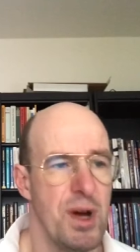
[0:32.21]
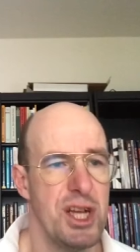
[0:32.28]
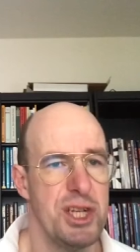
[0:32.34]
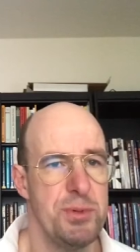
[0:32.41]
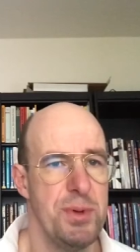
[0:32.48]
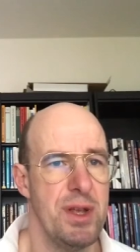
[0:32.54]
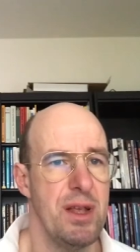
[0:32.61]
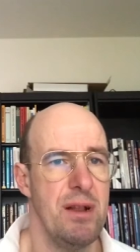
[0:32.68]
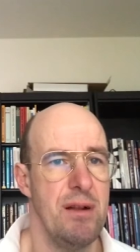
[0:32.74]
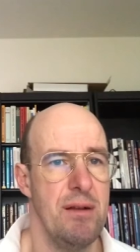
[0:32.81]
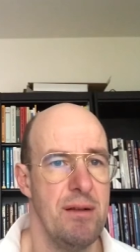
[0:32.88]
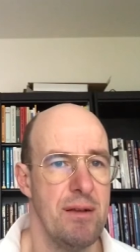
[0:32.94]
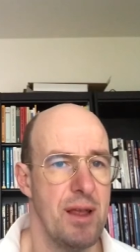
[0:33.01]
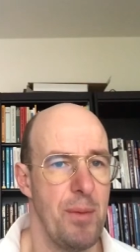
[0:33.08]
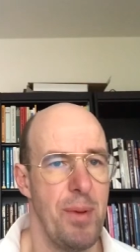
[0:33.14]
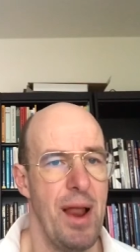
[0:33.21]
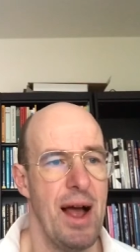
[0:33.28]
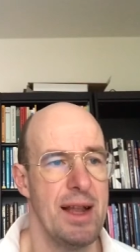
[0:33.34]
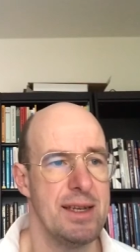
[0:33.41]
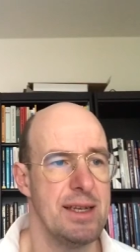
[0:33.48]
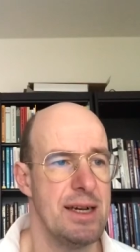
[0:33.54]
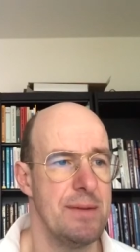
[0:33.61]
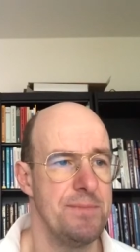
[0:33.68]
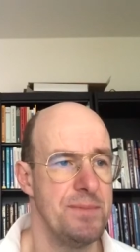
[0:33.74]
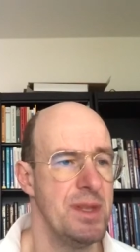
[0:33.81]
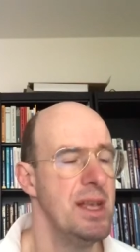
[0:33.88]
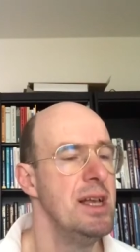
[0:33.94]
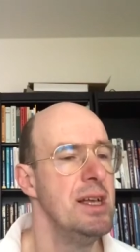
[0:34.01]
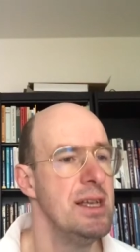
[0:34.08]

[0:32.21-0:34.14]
Beispiel geplant haben,